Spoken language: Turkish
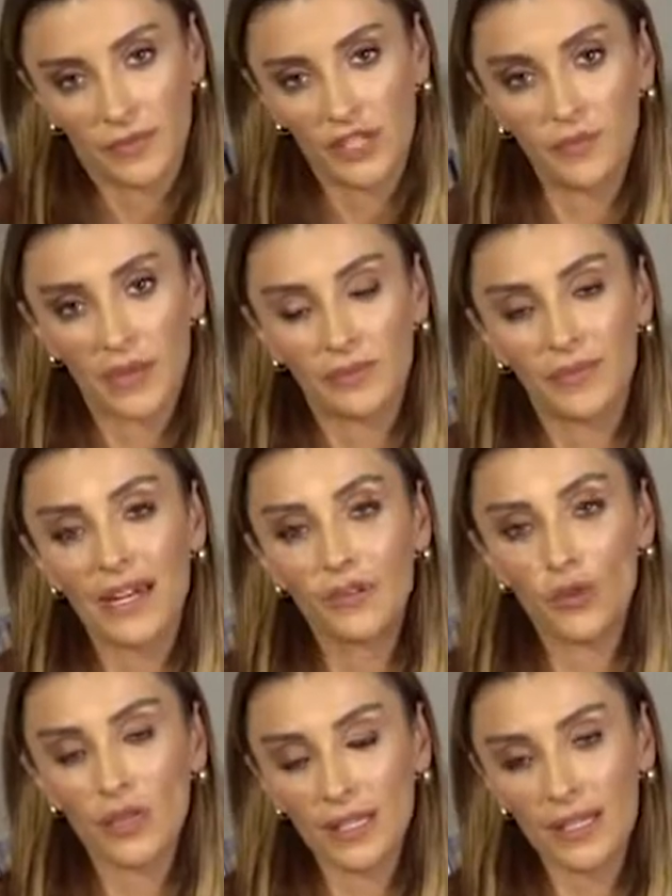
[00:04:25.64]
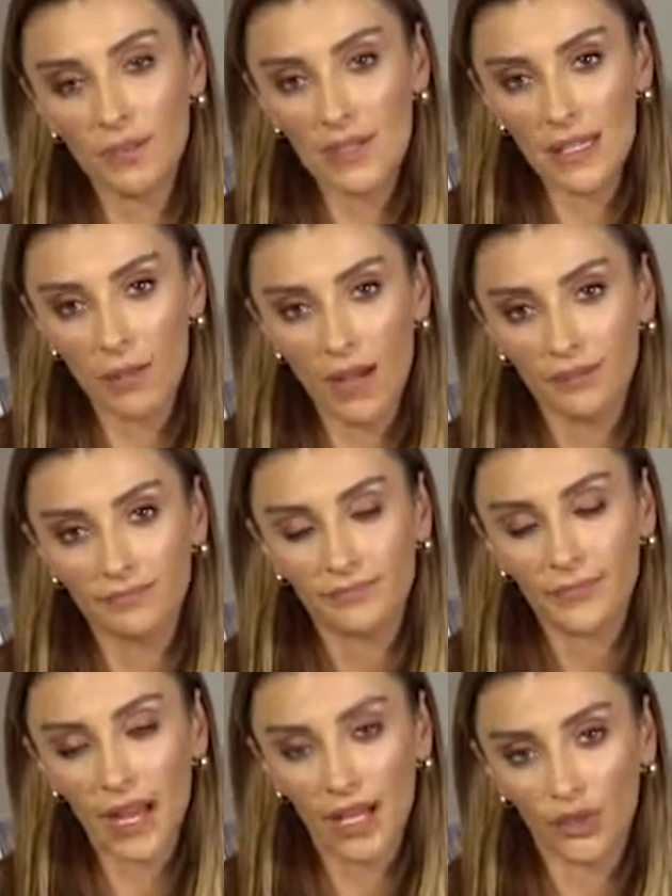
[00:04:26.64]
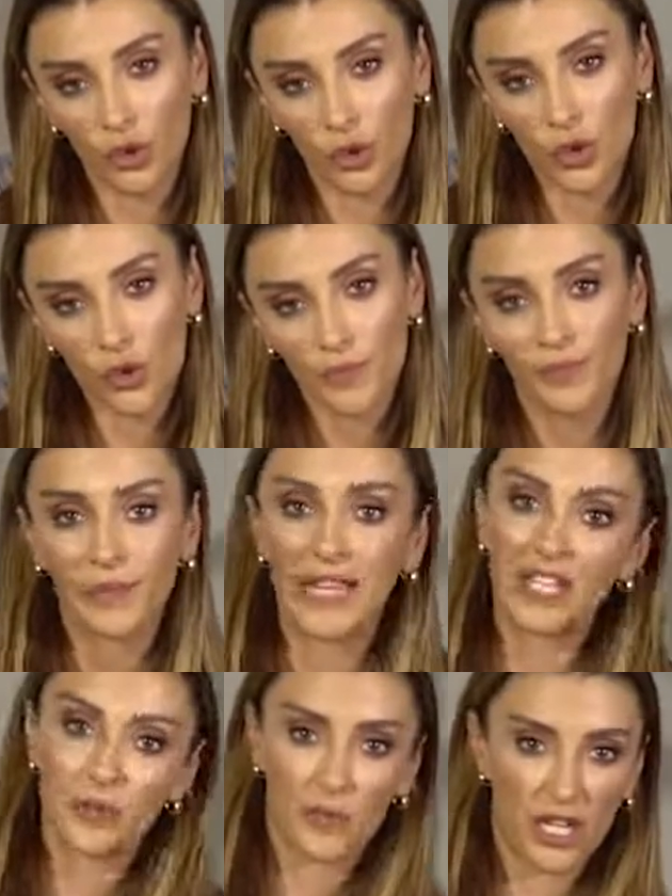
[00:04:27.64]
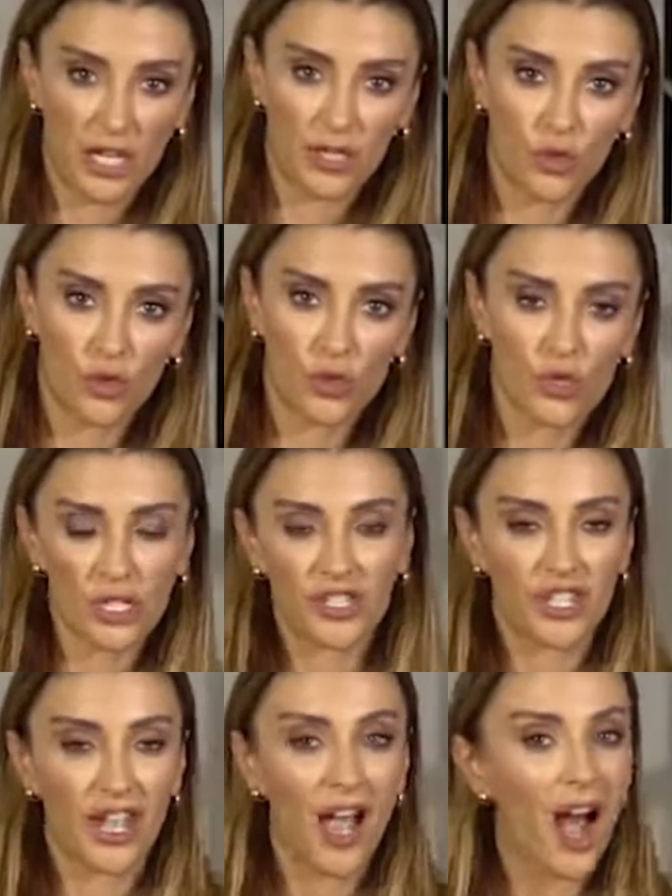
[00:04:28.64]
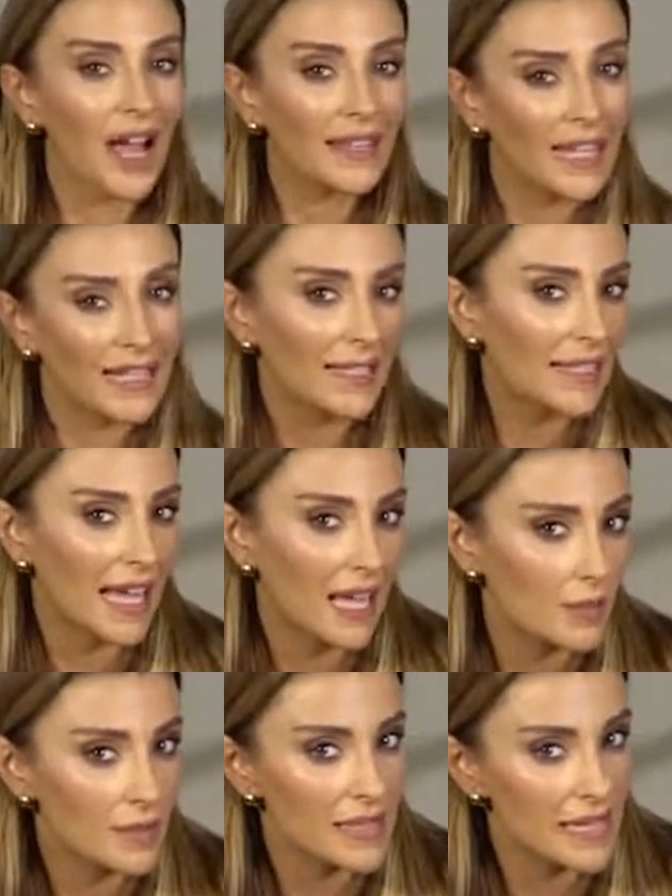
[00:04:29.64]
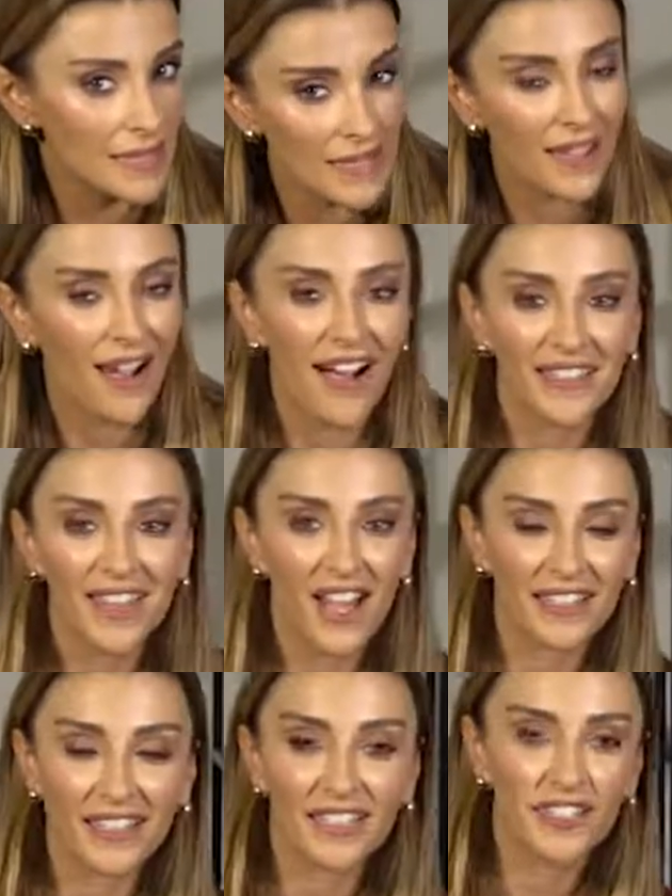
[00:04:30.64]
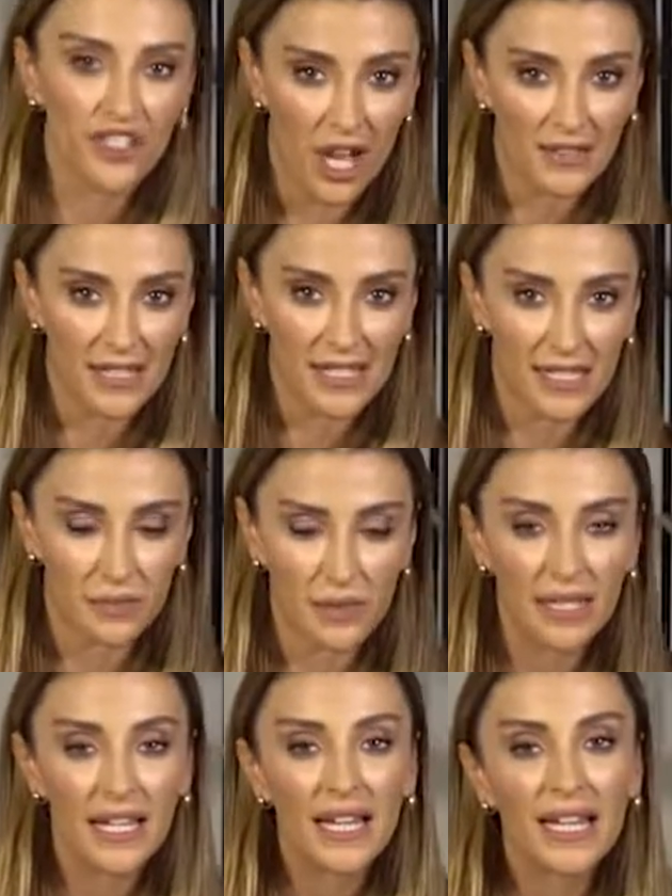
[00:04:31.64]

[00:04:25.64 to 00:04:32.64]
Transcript: Şimdi retro dediğimiz zaman ne anlıyoruz? Geçmişe gidiyoruz. İşte annenin elbisesi, anneannenin çantası gibi.